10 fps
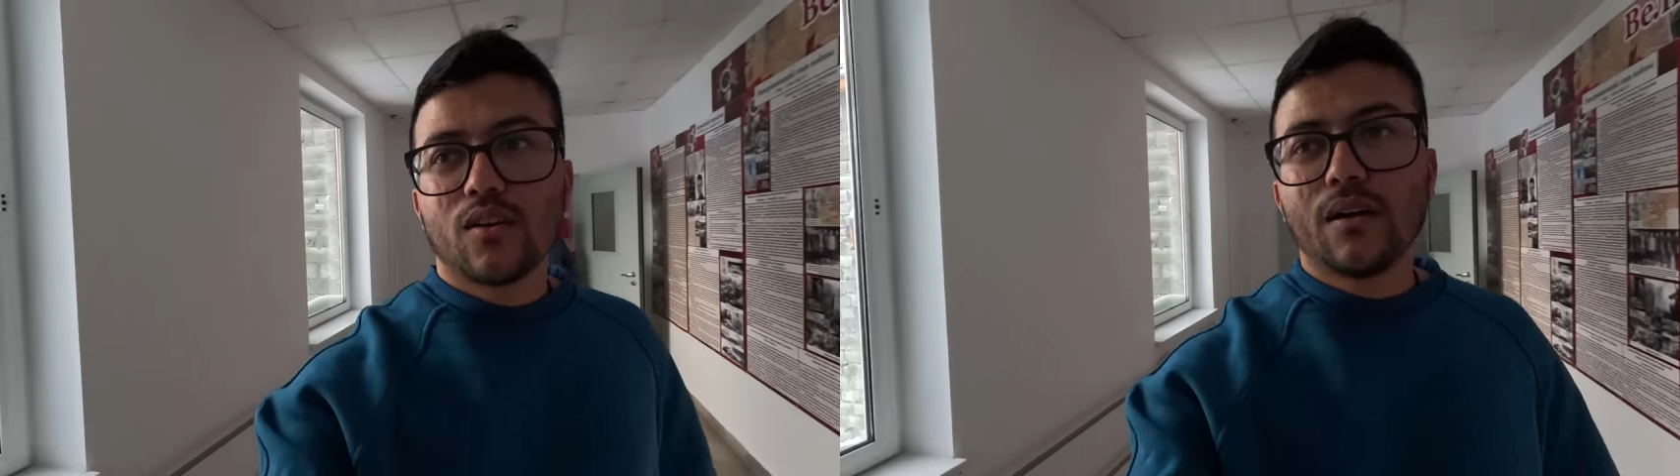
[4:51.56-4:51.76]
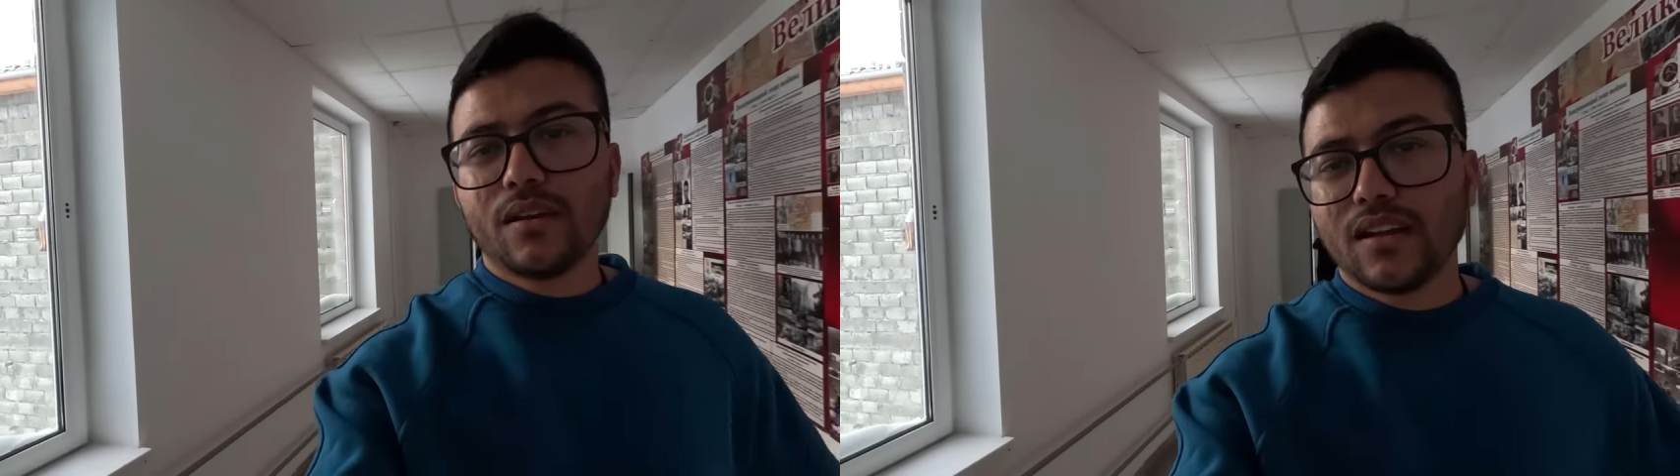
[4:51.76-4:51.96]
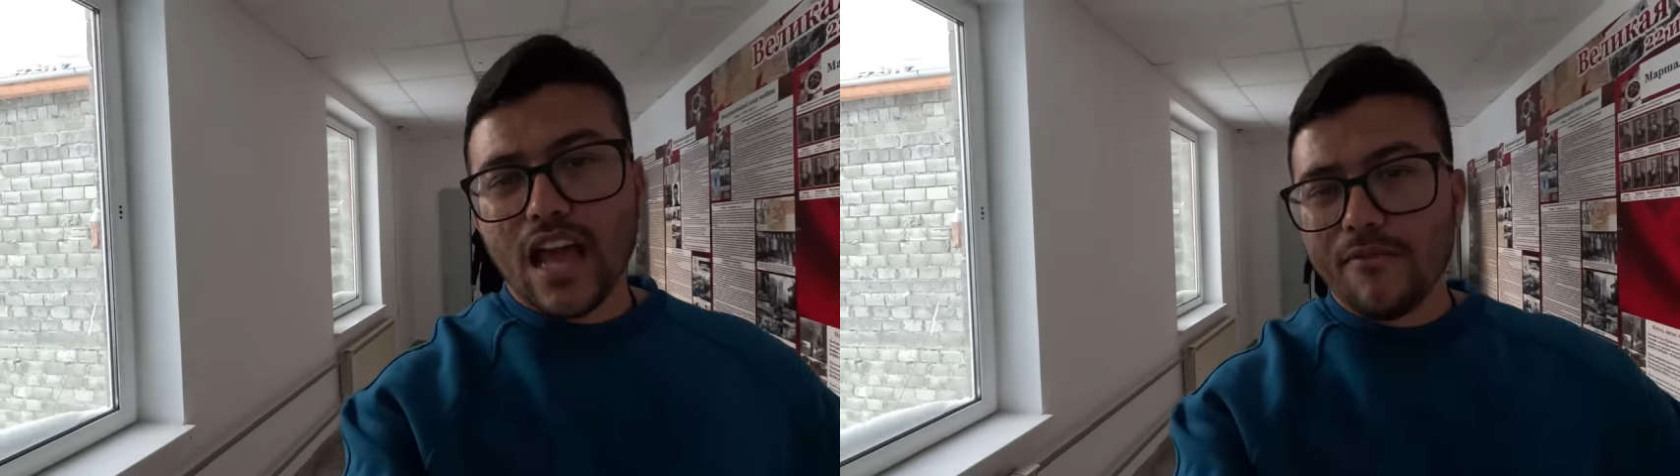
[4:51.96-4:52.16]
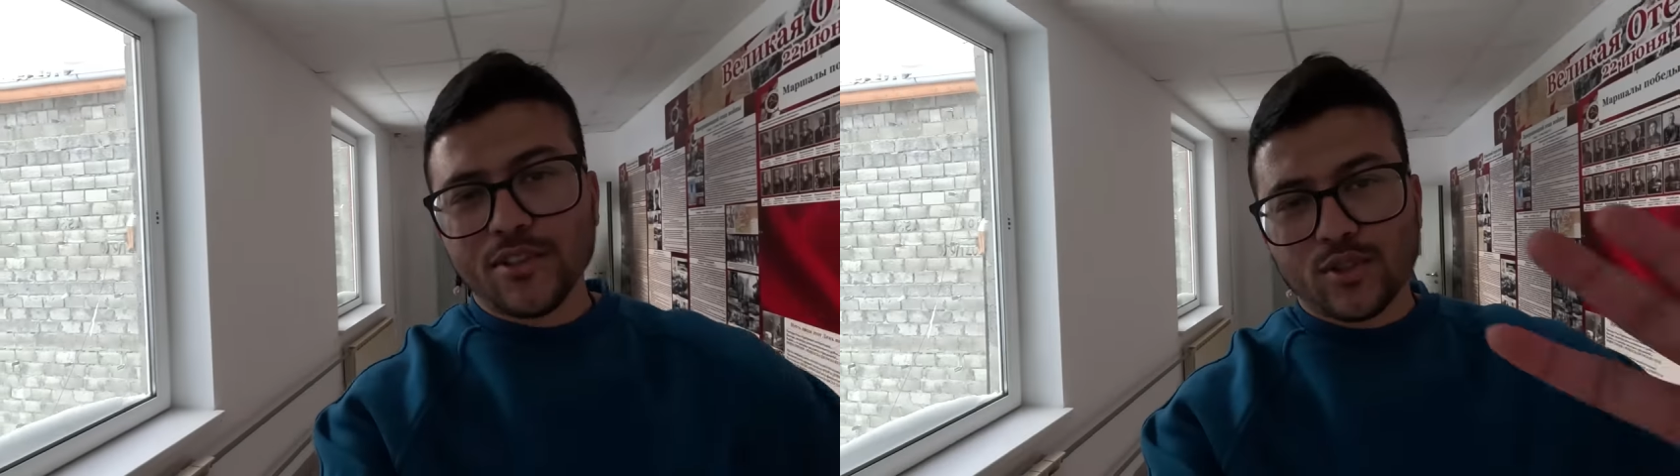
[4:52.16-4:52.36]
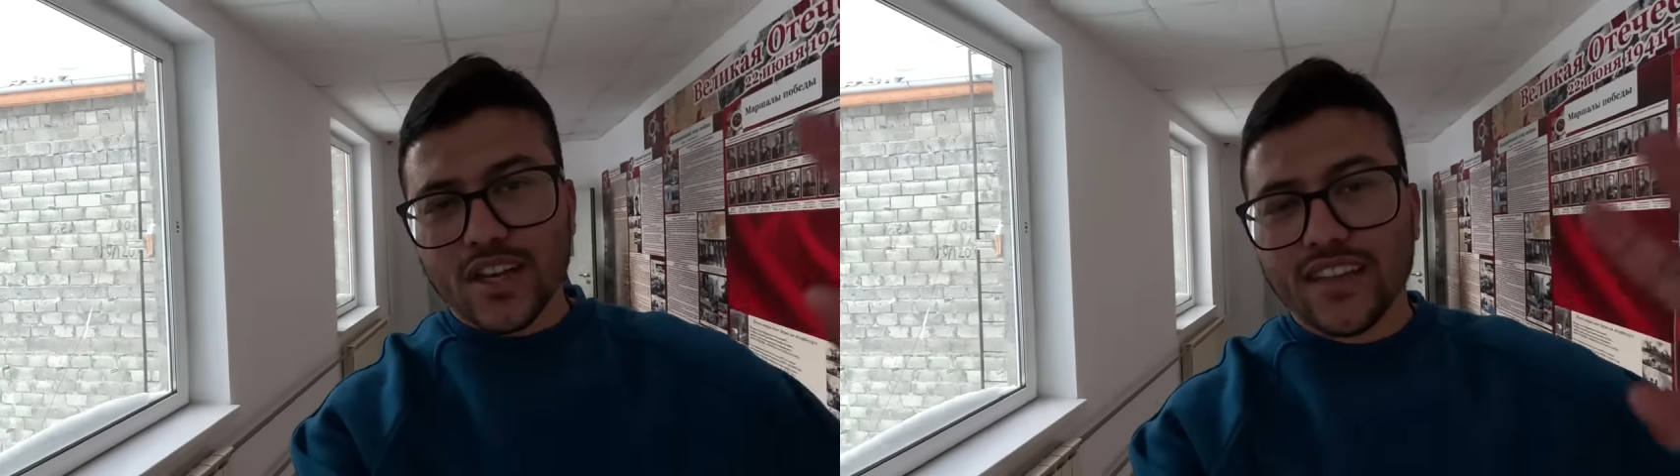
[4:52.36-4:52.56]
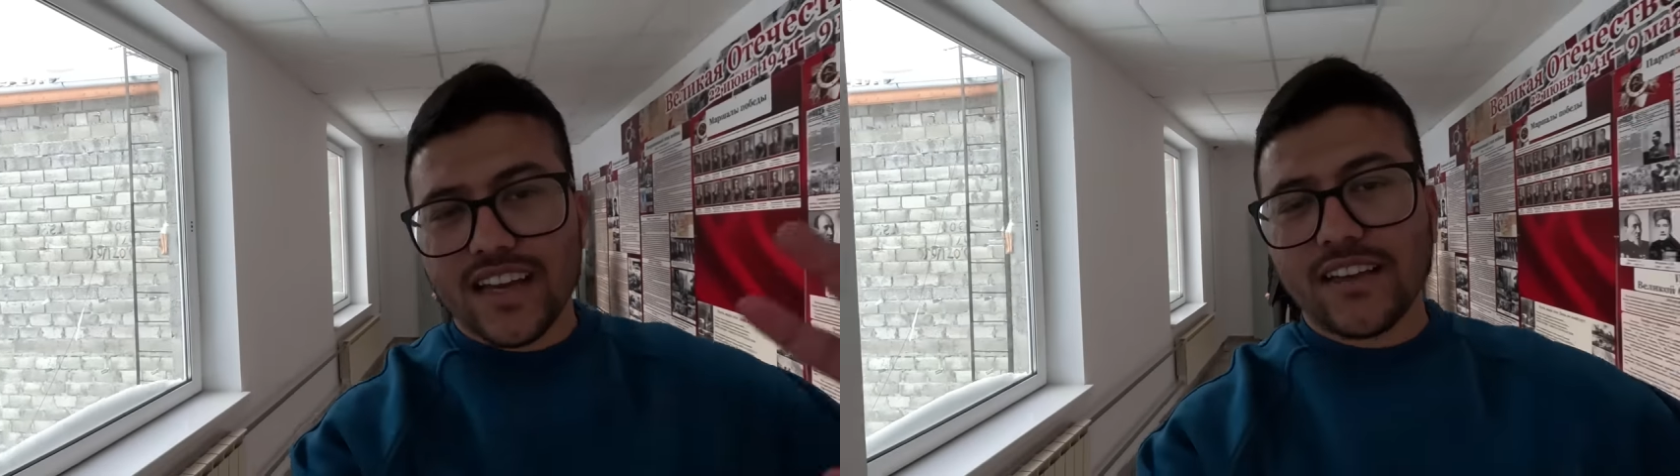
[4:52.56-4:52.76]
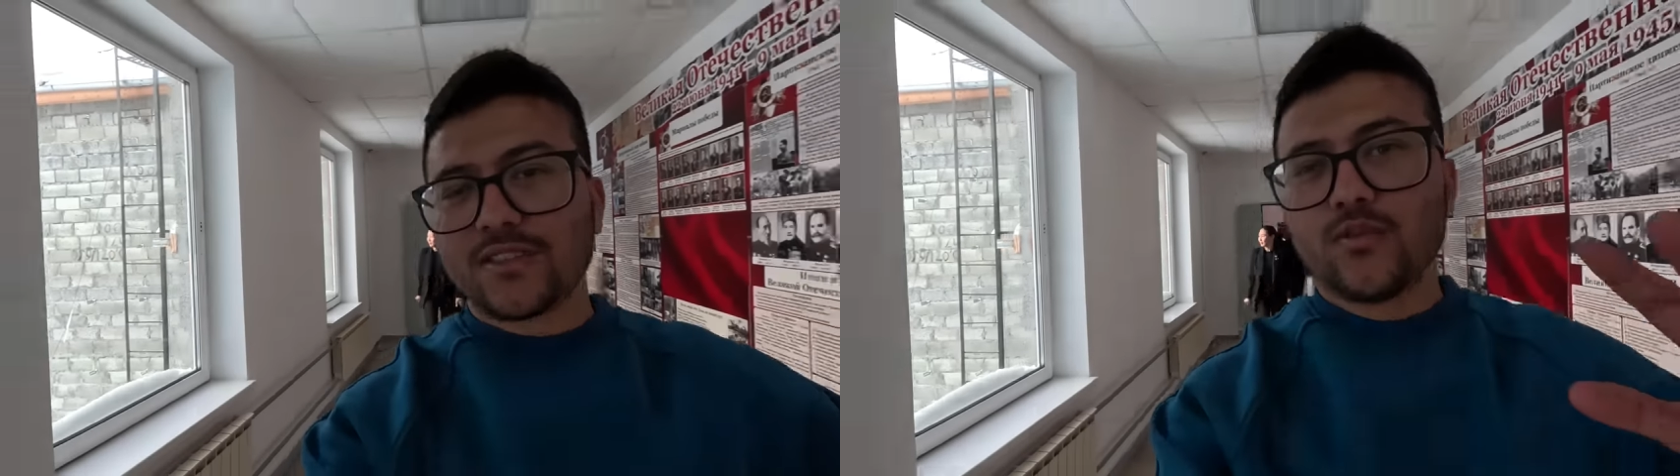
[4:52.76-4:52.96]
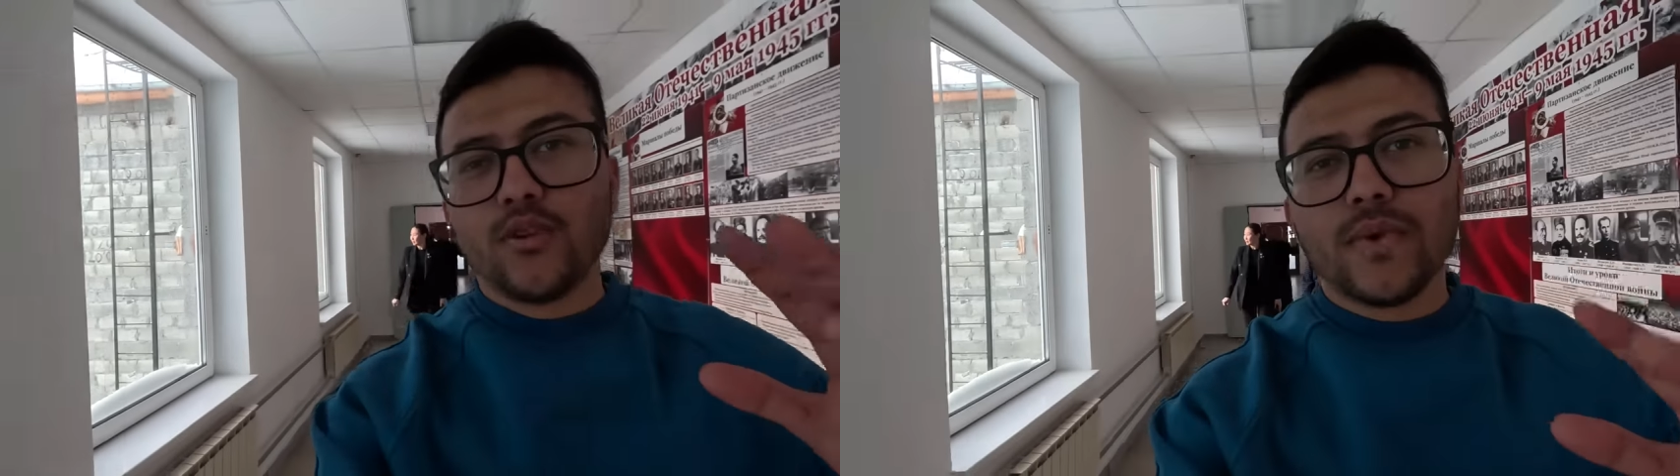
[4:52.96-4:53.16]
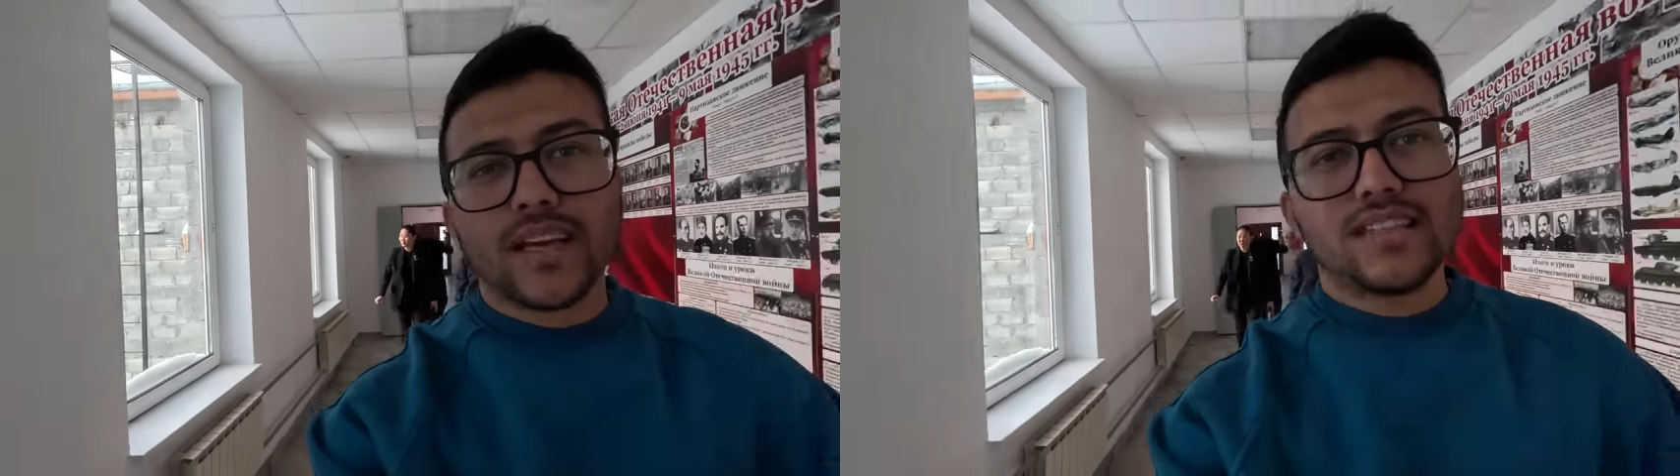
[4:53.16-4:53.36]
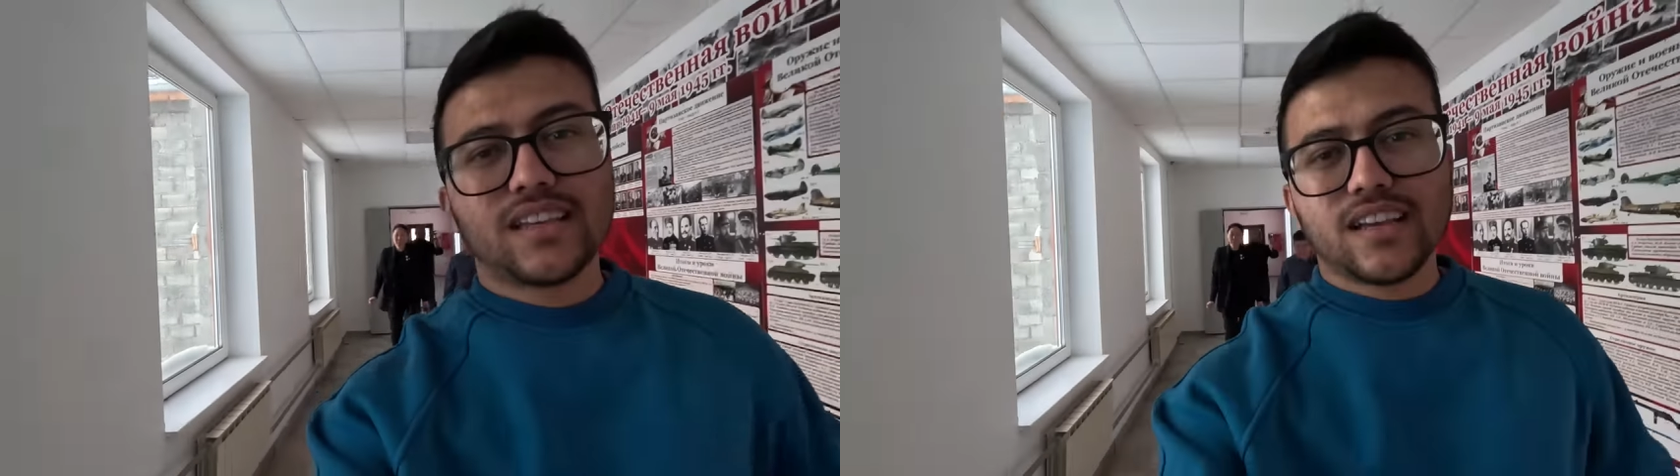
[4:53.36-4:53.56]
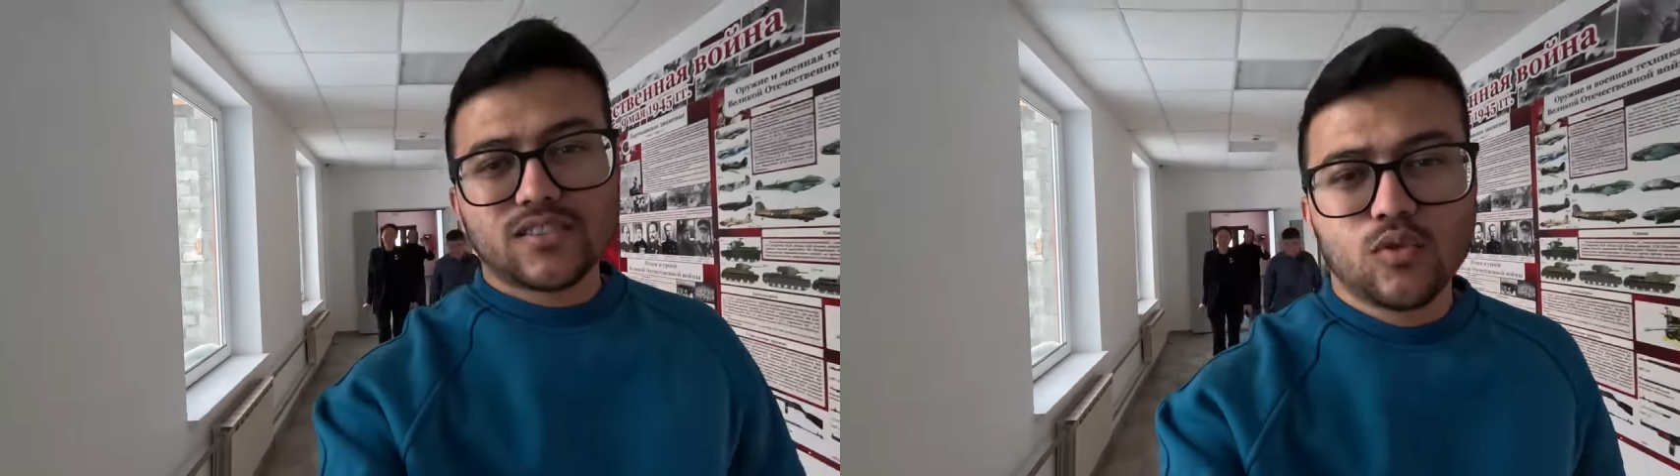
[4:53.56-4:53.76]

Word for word: रहा हूँ कभी लाइफ में सोचा नहीं था स्कूल में किसी के